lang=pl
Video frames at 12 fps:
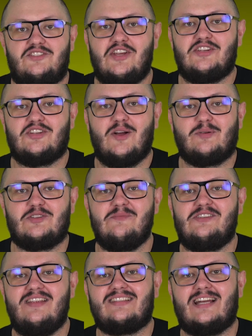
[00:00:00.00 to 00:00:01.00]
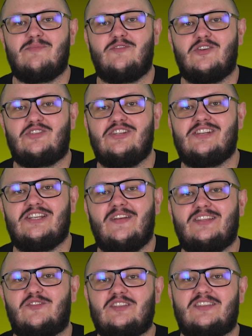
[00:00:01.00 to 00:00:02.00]
Dziś obchodzimy Dzień Skarbowości, czyli
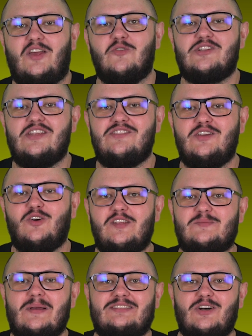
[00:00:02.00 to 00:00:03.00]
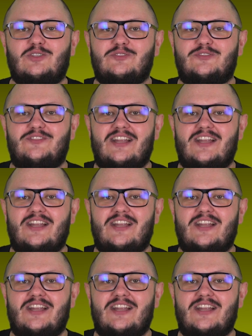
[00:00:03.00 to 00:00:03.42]
święto wszystkich urzędników, inspektorów,